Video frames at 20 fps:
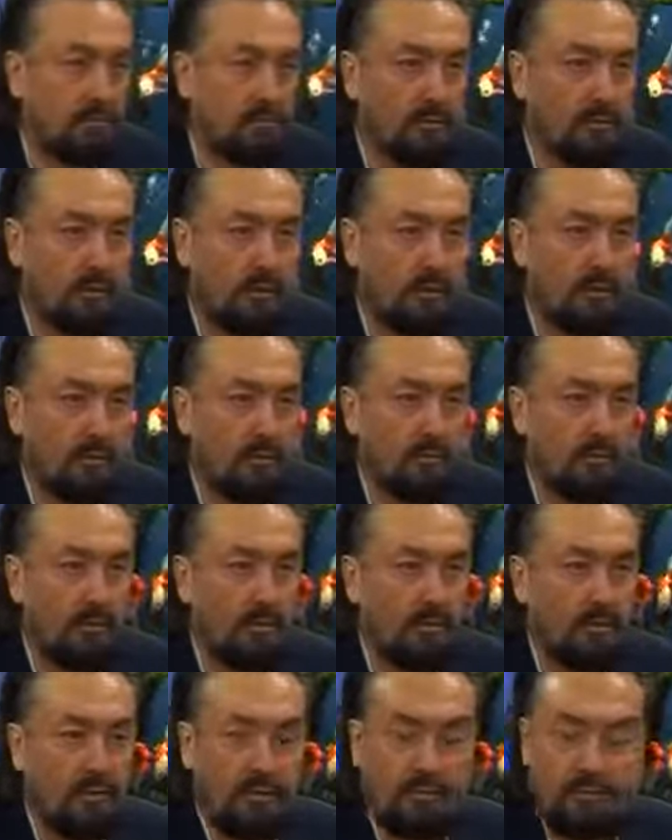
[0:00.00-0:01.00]
sürekli
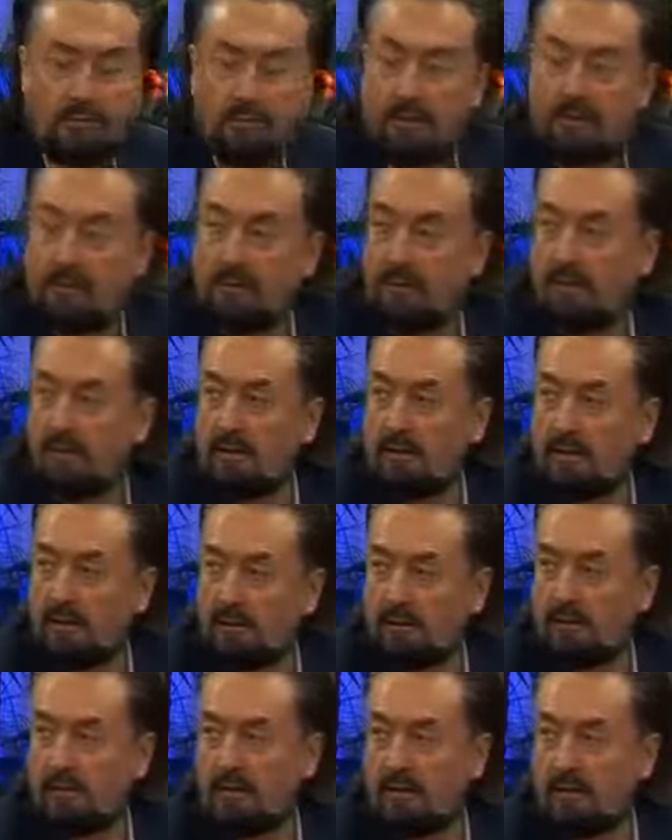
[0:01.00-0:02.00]
boş laflarla
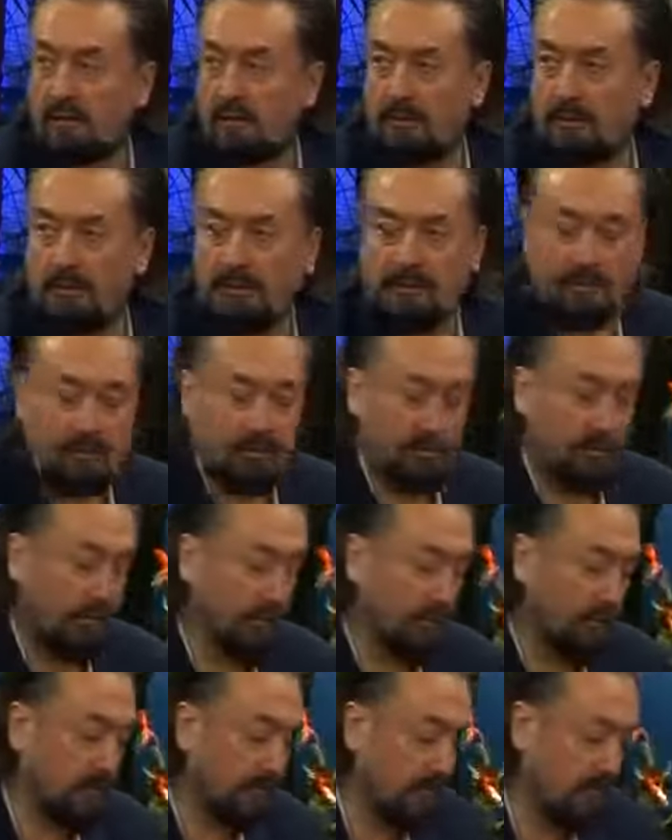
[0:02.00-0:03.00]
oyalamaya gerek
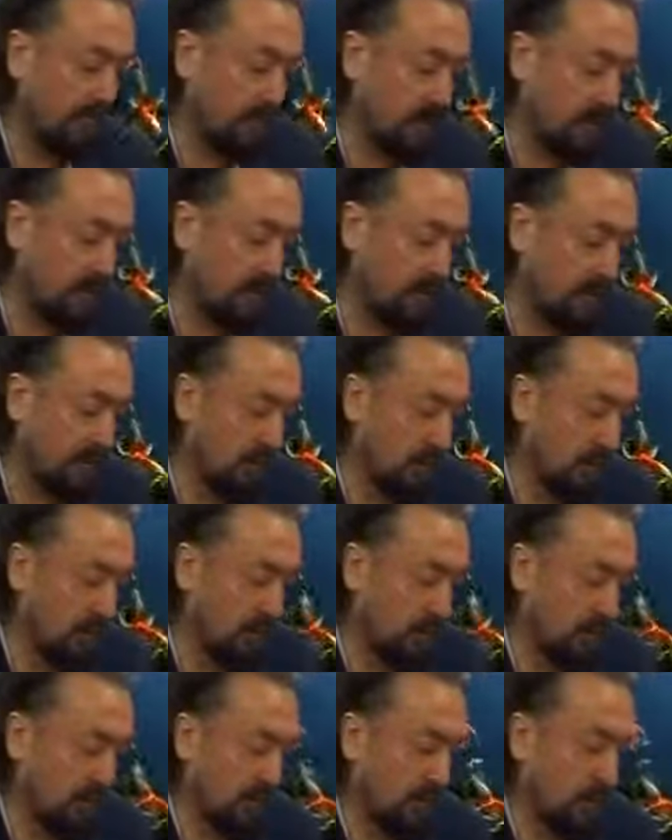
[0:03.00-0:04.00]
yok. İnşallah.
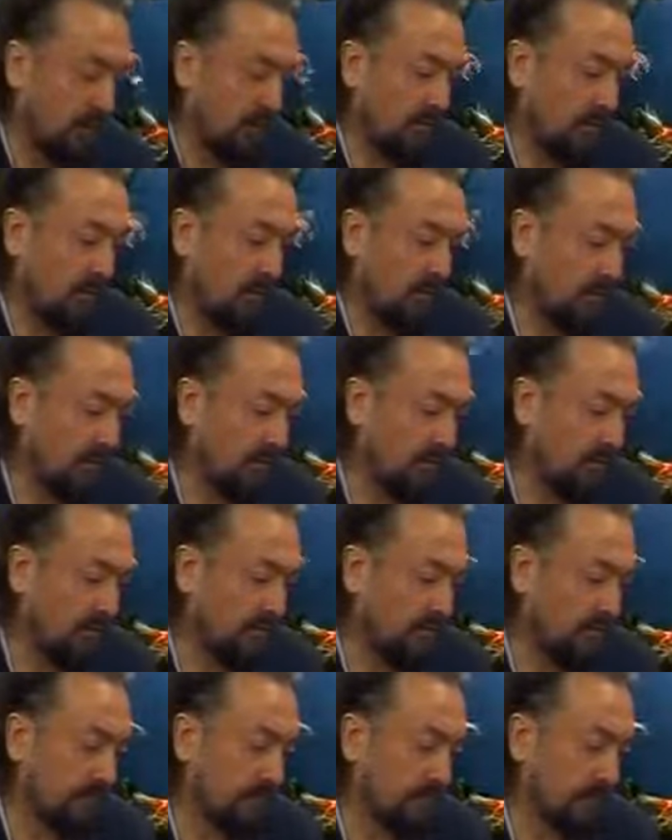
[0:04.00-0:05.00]

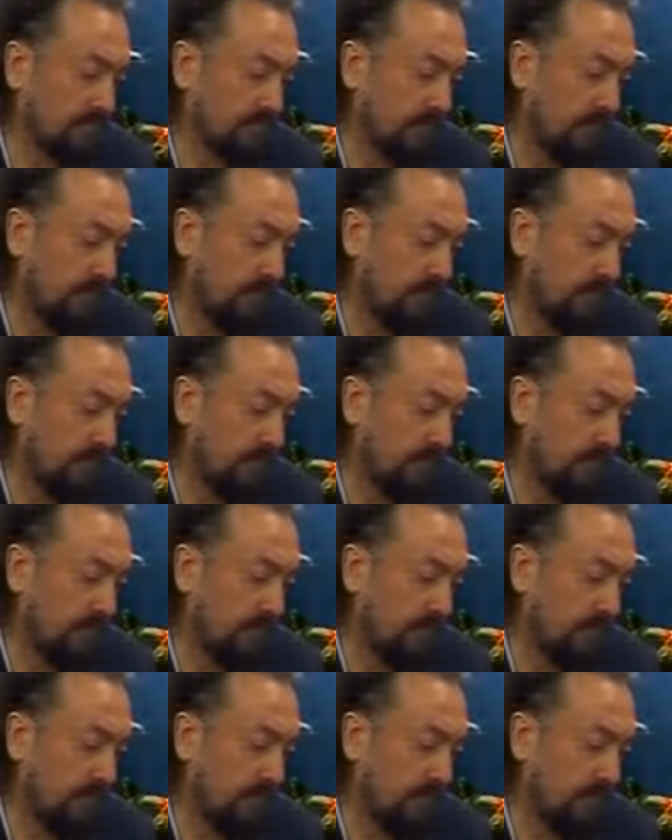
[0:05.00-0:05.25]
Efendim.